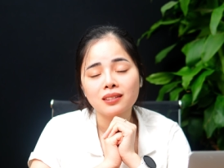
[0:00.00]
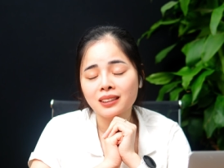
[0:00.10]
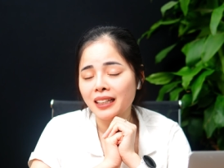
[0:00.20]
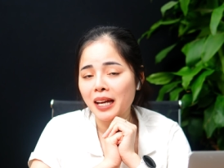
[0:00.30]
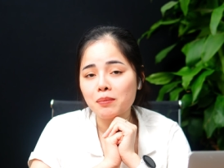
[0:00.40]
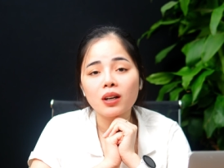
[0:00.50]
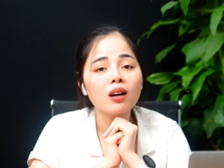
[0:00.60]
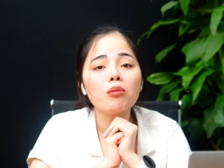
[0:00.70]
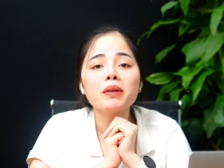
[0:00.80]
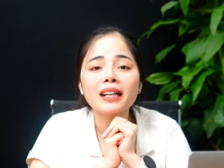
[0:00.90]
chị em
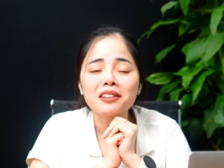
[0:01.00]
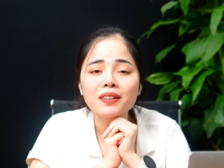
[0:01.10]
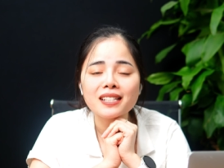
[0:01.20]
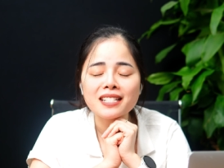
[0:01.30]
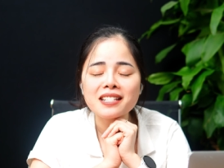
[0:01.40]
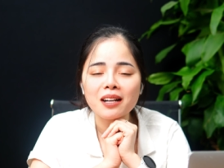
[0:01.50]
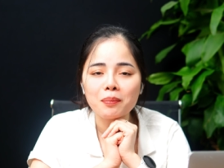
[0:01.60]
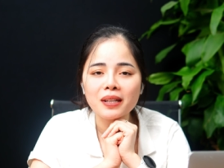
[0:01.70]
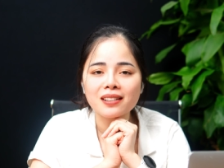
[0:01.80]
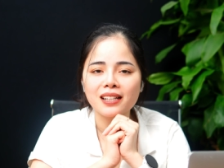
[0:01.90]
không biết cách vệ sinh
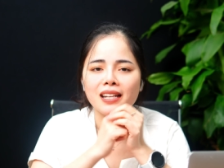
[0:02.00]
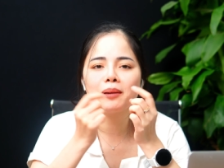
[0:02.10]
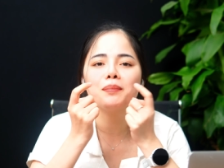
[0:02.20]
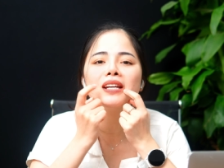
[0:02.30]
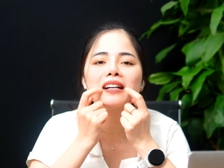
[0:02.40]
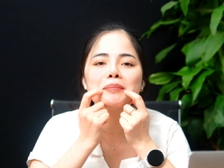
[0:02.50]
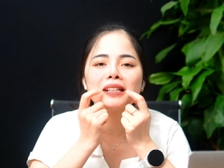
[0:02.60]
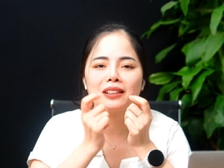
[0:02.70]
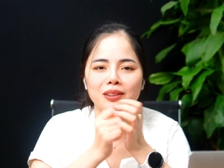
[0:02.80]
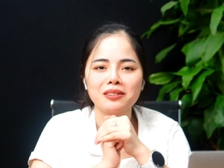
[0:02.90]
răng miệng, dẫn đến là miệng
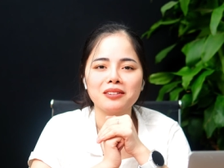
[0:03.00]
mình nó